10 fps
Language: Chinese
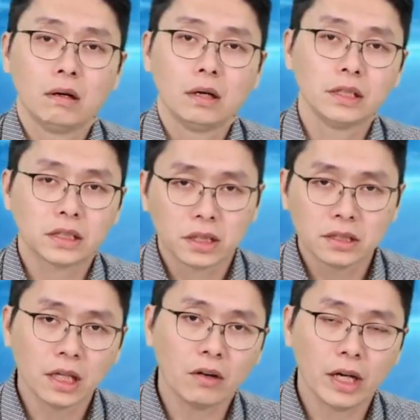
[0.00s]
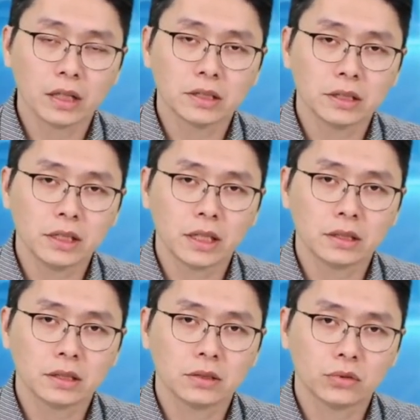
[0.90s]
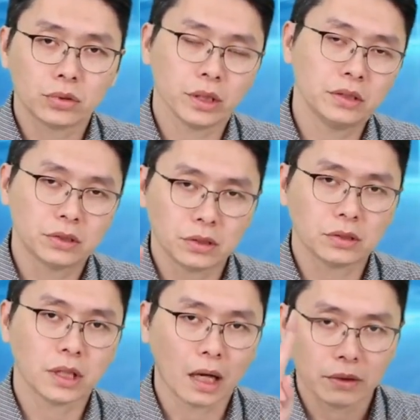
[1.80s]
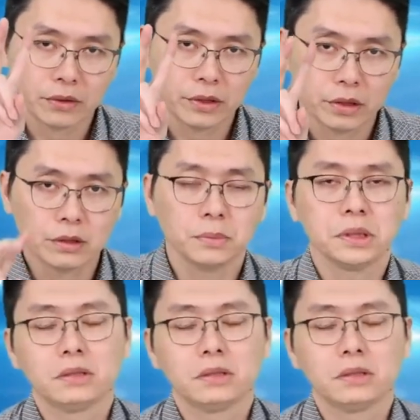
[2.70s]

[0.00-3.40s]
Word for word: 而且成交量今天是全市场第2。